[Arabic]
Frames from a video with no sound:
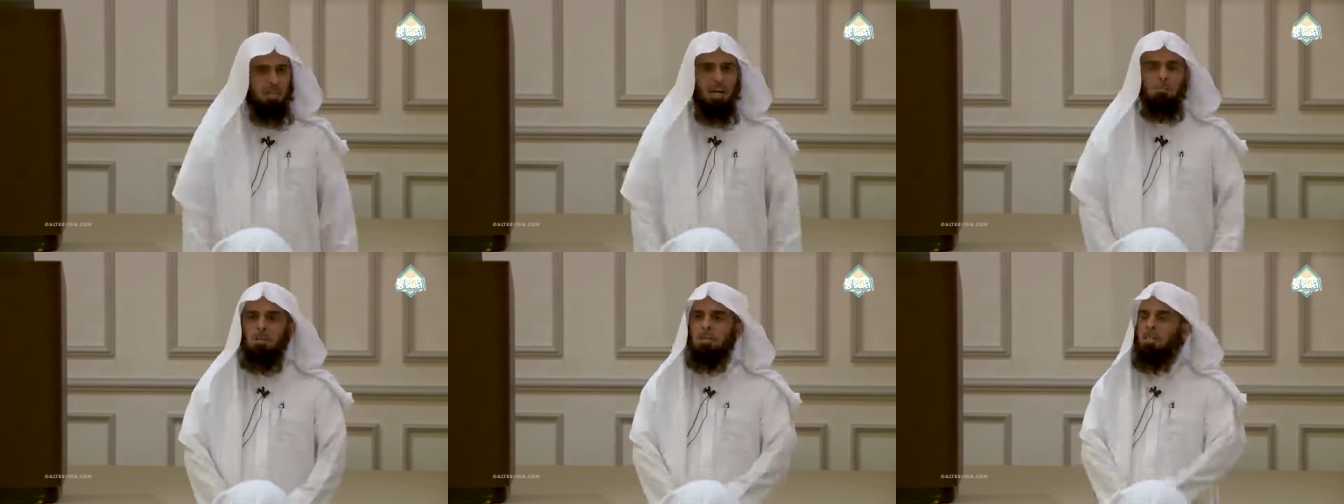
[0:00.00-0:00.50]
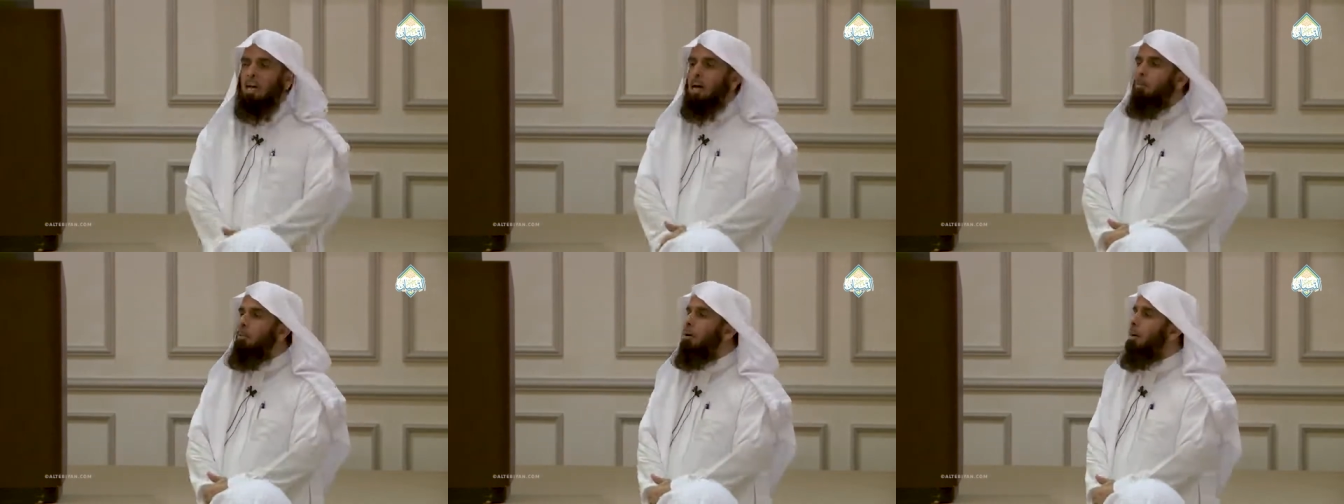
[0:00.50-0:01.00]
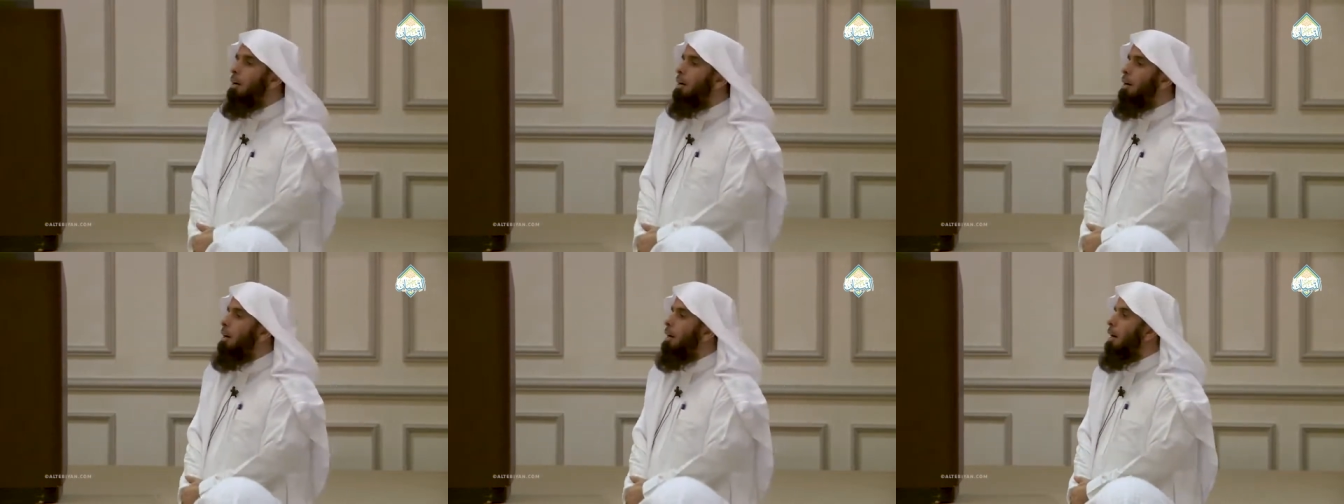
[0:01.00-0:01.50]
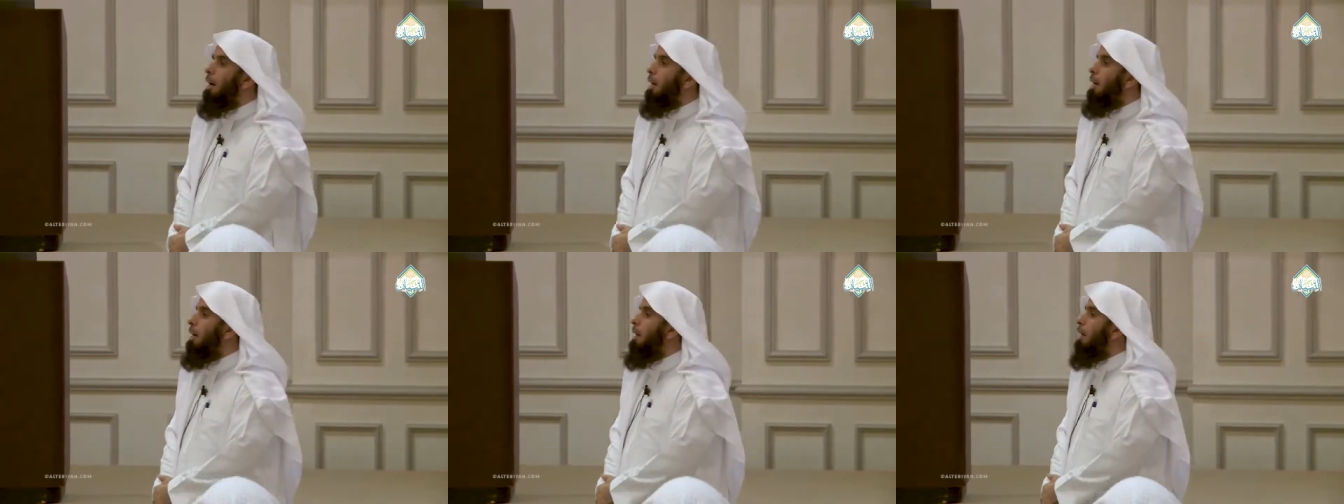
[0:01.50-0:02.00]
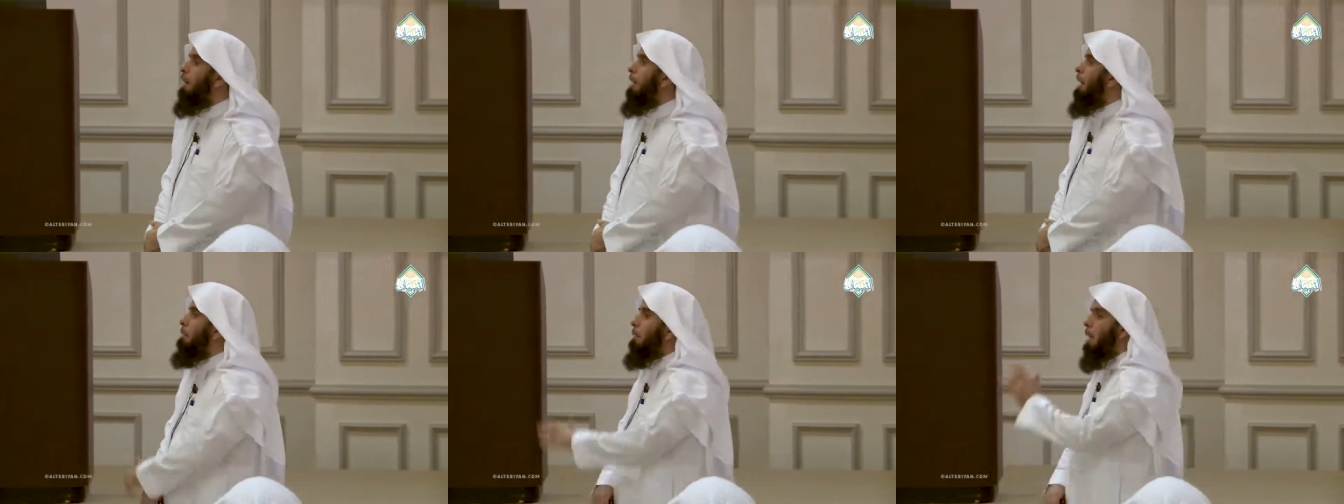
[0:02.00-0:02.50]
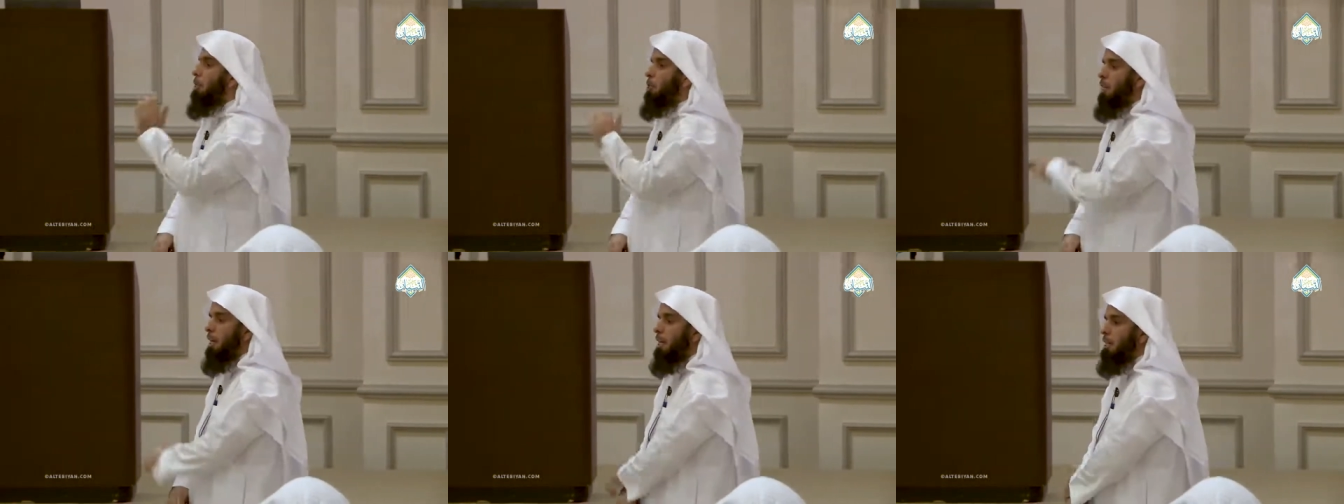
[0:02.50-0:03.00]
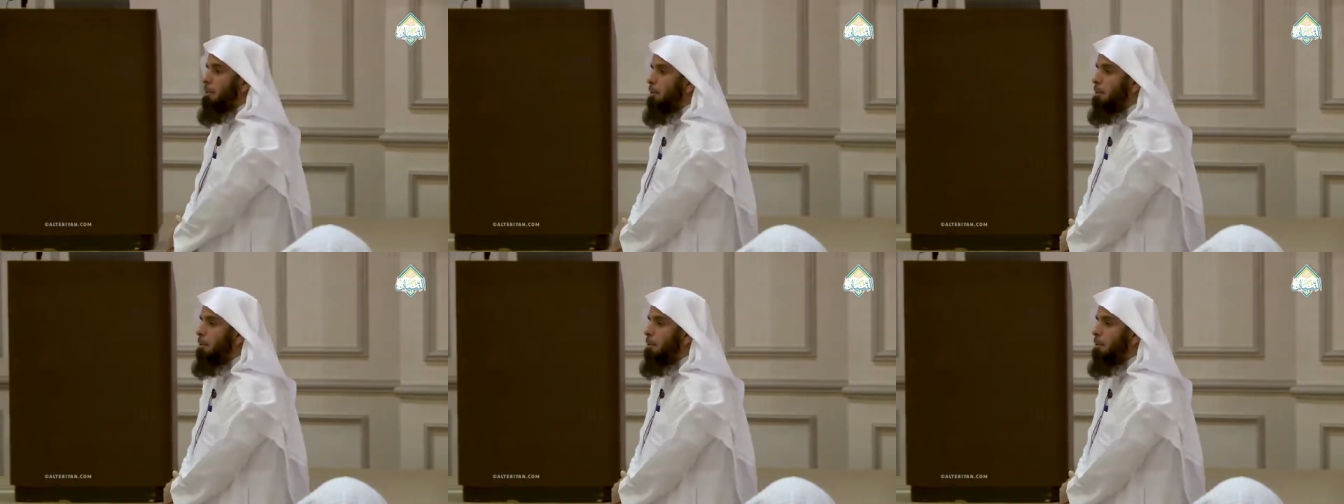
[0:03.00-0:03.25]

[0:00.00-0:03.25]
كم نصاب الماشية على سبيل